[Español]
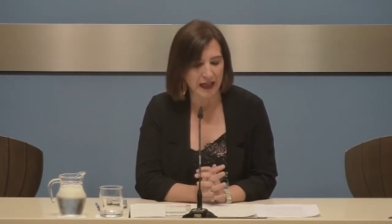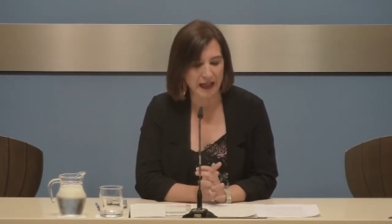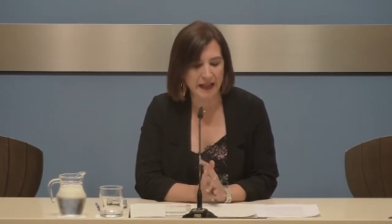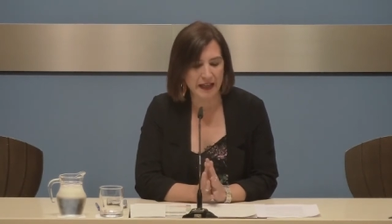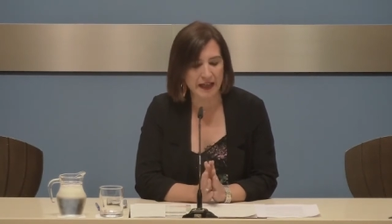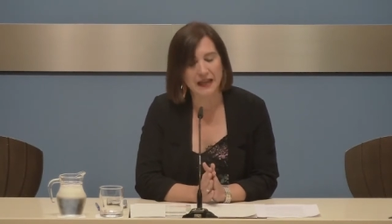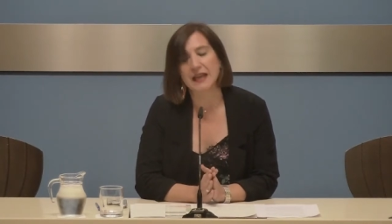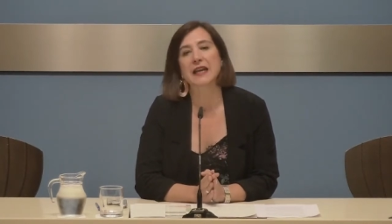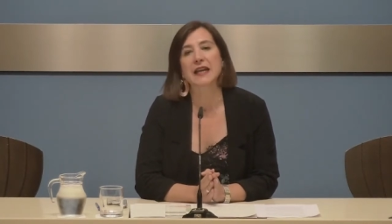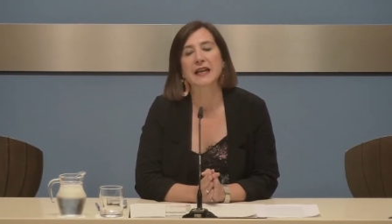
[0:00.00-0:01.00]
En
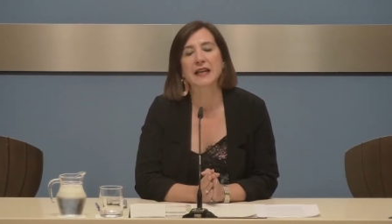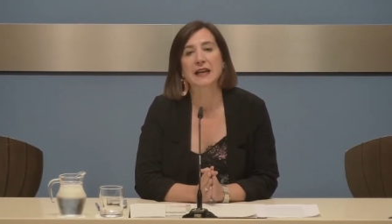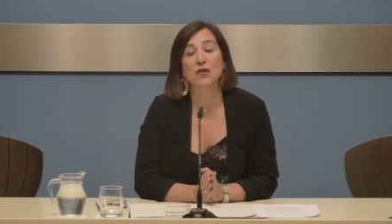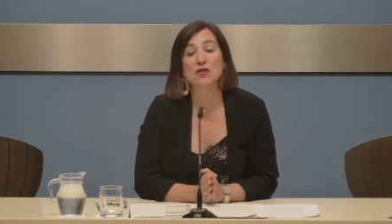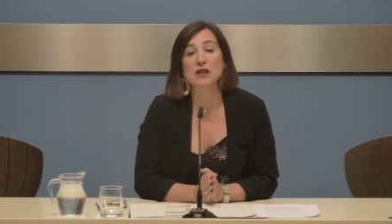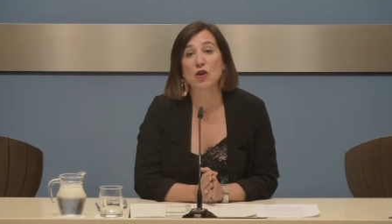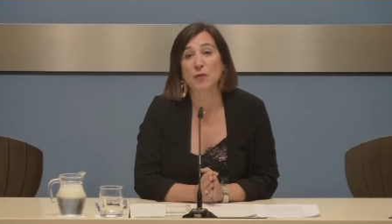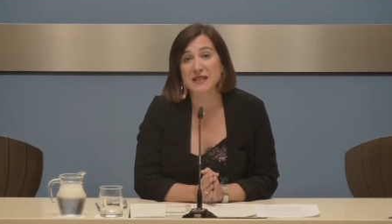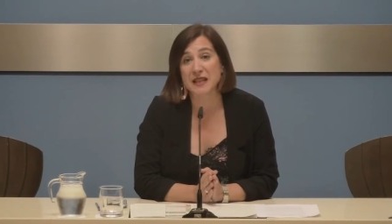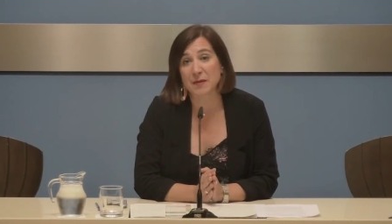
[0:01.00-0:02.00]
el,
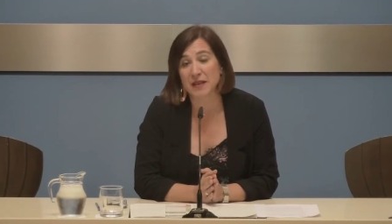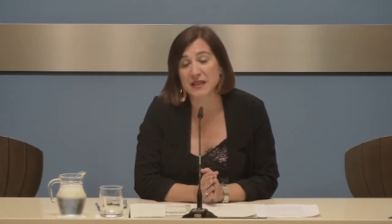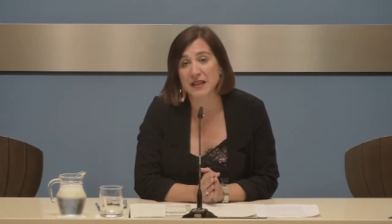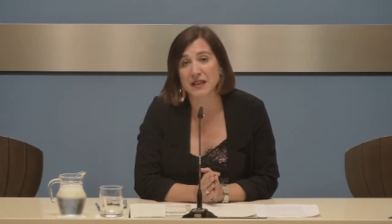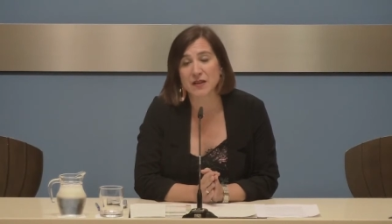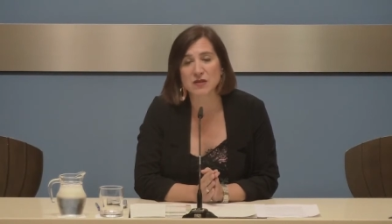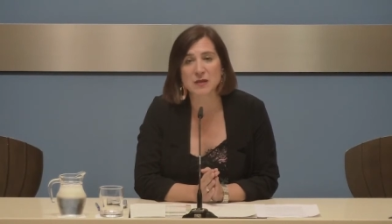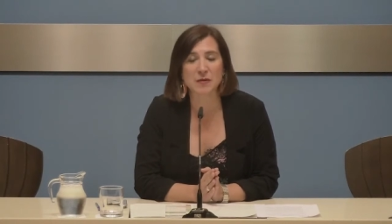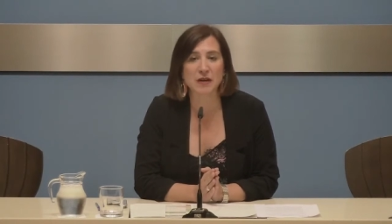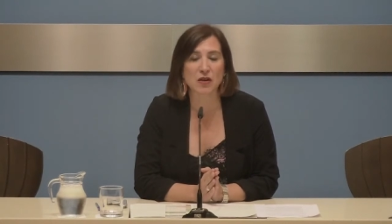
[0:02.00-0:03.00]
consejo va a estar presidido,
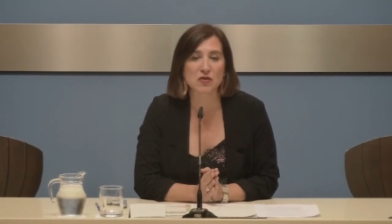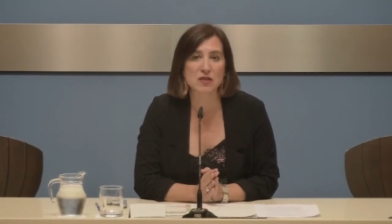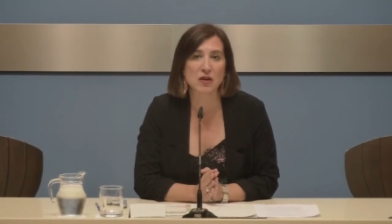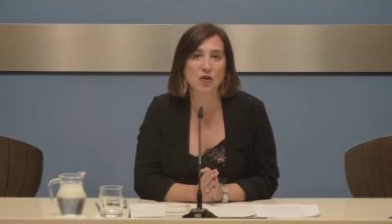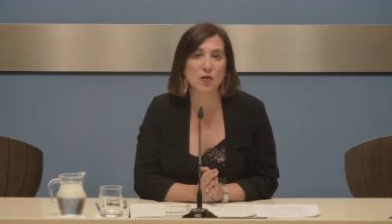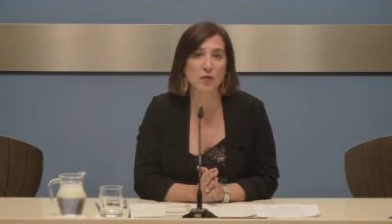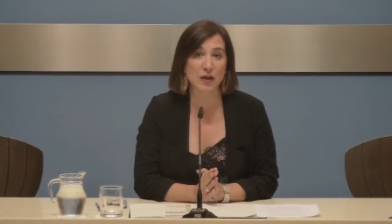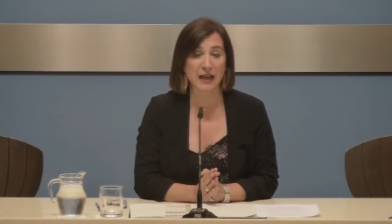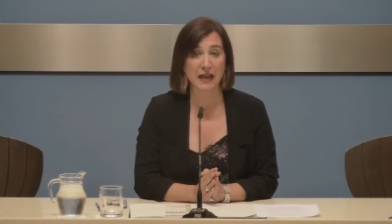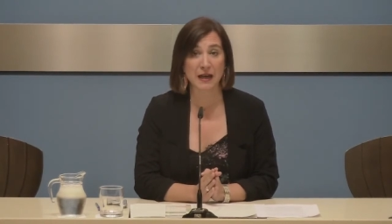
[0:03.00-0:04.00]
este primer consejo,
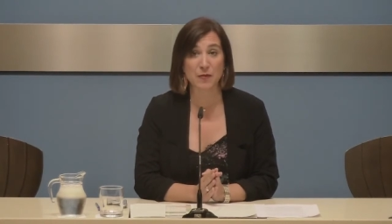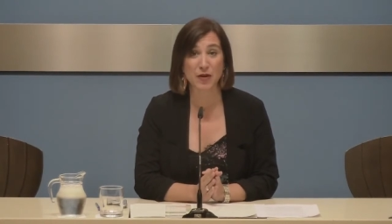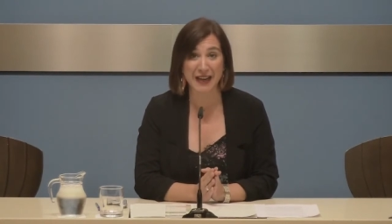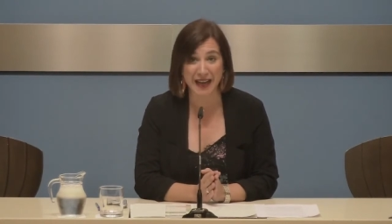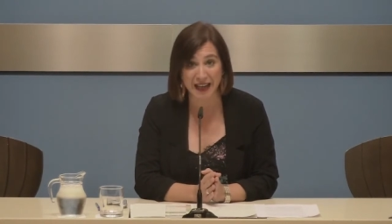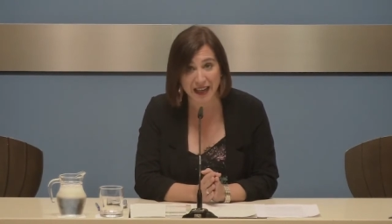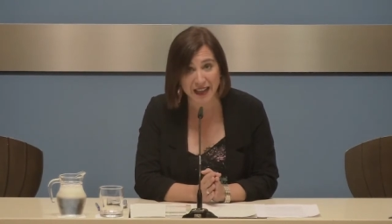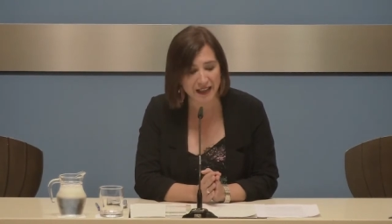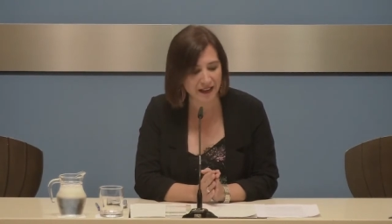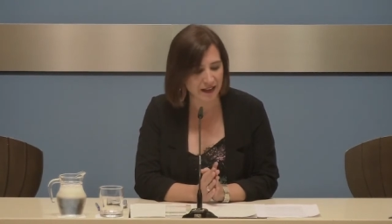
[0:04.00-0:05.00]
por el, por el
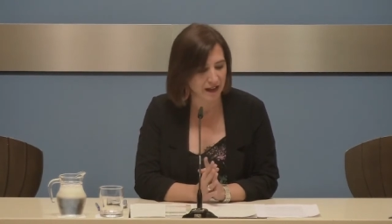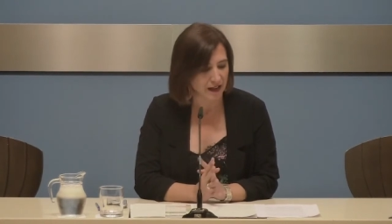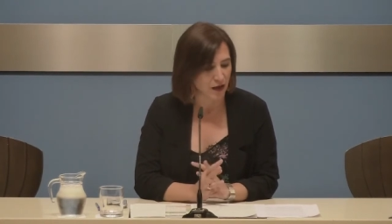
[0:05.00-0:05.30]
alcalde.